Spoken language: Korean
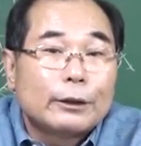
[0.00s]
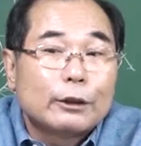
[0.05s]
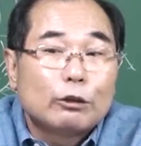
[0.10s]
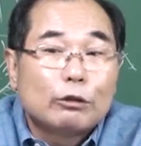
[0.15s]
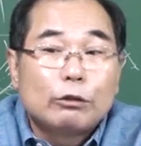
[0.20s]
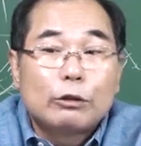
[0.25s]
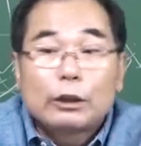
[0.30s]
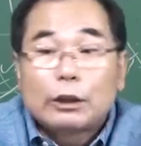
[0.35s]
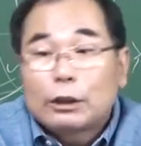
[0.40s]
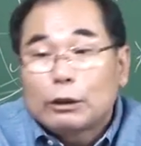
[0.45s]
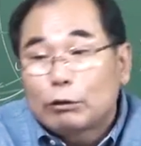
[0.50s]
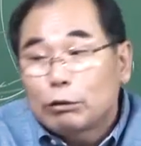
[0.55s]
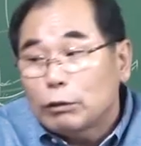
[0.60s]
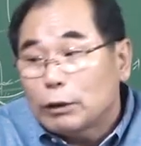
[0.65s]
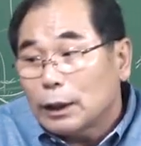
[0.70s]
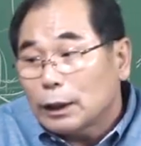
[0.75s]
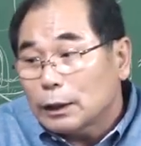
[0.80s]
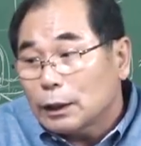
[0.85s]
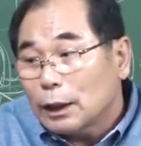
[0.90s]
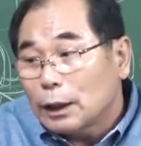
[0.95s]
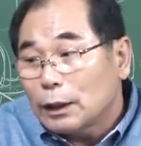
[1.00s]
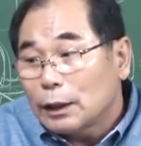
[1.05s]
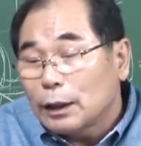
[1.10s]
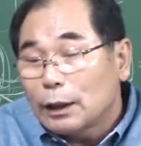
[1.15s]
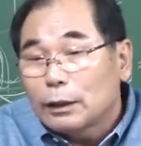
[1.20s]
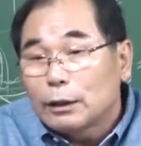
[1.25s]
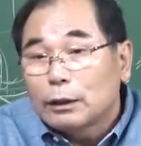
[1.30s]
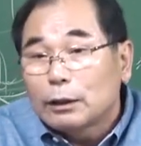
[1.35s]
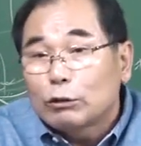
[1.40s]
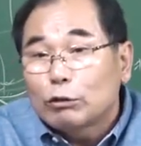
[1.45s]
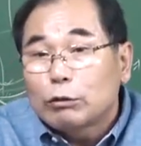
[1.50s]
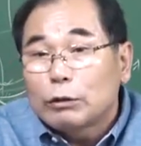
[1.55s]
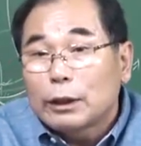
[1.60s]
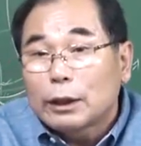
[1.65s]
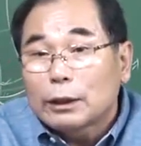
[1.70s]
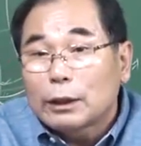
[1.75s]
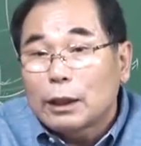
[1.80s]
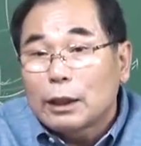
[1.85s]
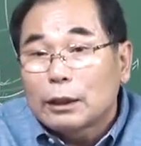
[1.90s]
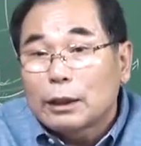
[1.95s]
술집, 술장사에는,
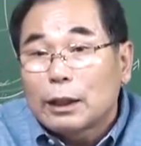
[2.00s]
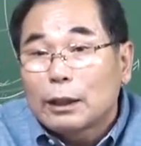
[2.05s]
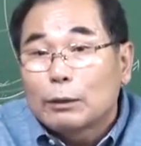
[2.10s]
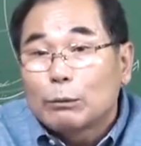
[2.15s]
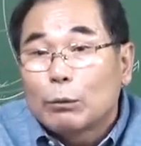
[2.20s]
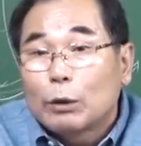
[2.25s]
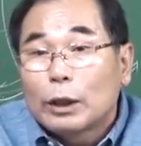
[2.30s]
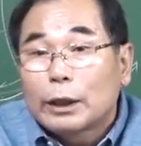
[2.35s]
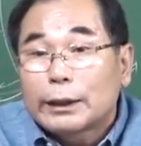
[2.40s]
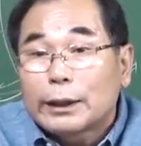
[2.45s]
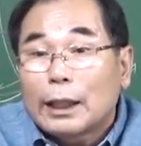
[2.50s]
술장사할 때는 뭐야.